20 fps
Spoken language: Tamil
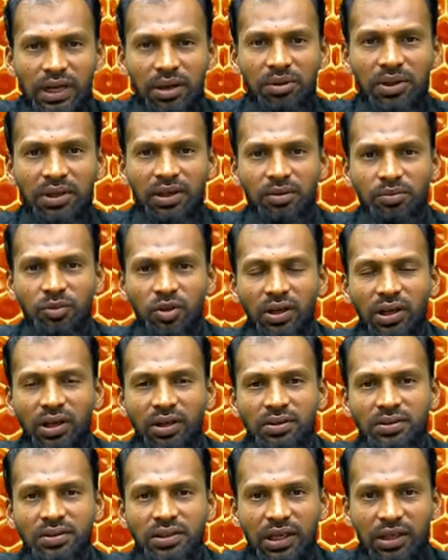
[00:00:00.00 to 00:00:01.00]
இஸ்லாம் கிராமத்துலா
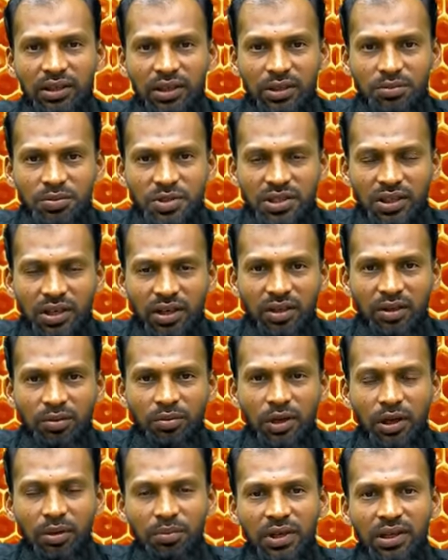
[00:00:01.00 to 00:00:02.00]
செய்தியும்
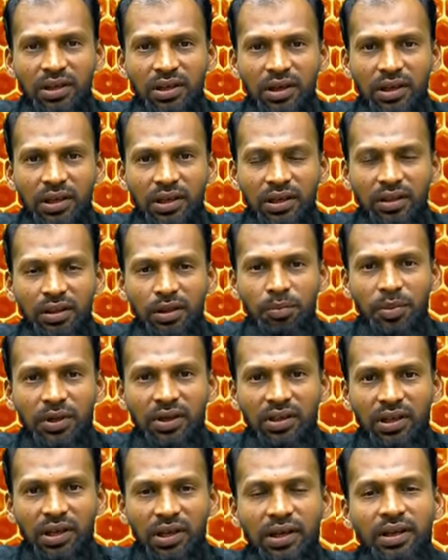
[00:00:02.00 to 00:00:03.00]
சிந்தனையும் அப்படிங்கிற இந்த
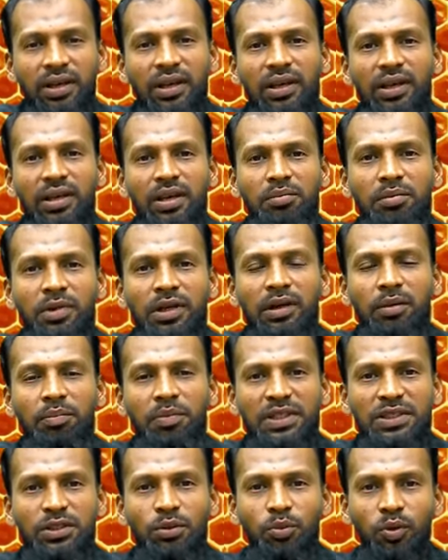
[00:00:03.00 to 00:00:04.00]
பகுதியில் இன்றைக்கி நம்ம
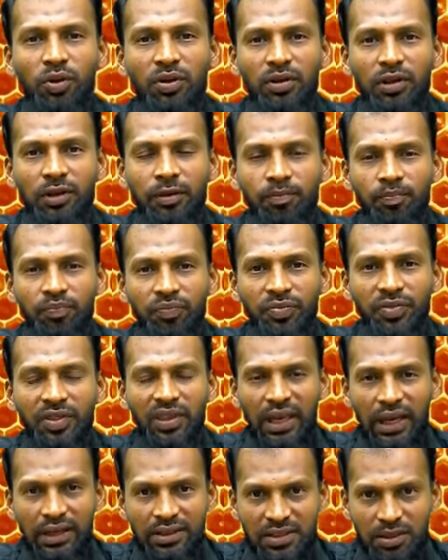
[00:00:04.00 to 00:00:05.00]
பேச போகிறது
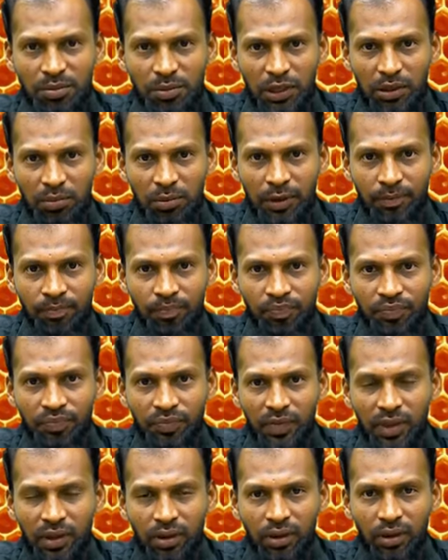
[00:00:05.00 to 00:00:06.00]
தேன் சம்மந்தமாக
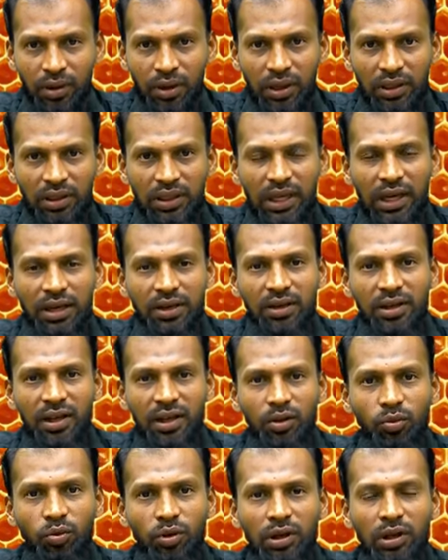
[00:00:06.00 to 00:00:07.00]

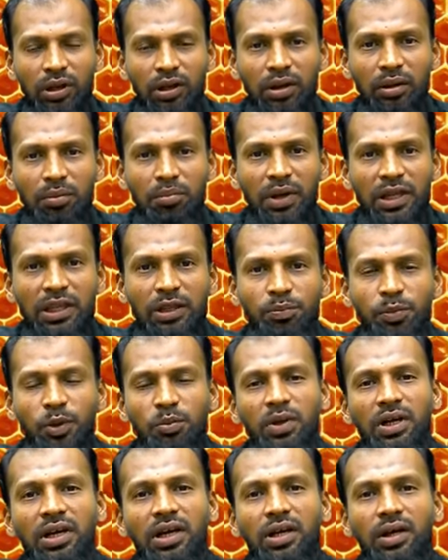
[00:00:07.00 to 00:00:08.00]
தேனுங்கிறது ஒரு
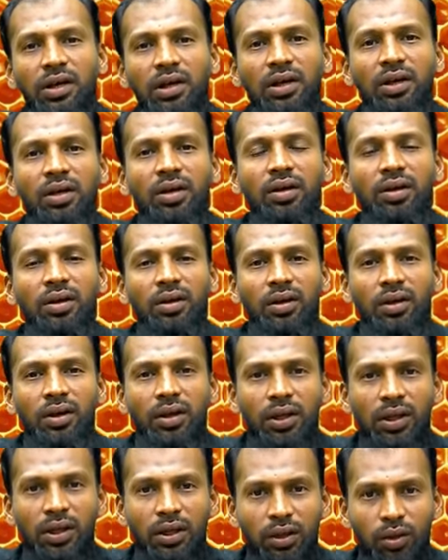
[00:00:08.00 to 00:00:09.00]
மதிப்புமிக்க
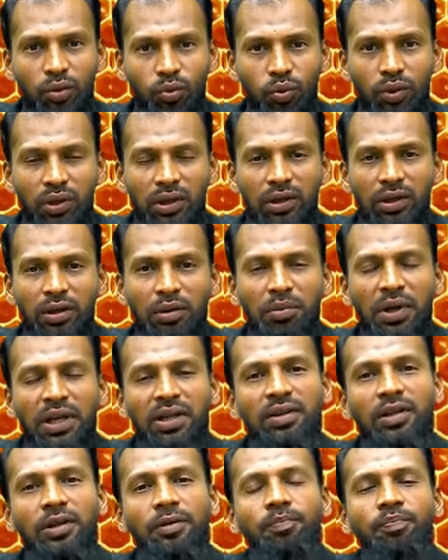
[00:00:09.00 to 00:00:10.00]
ஒரு
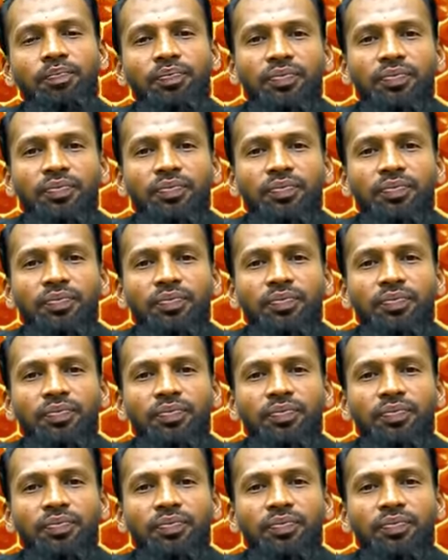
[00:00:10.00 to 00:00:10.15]
மருந்து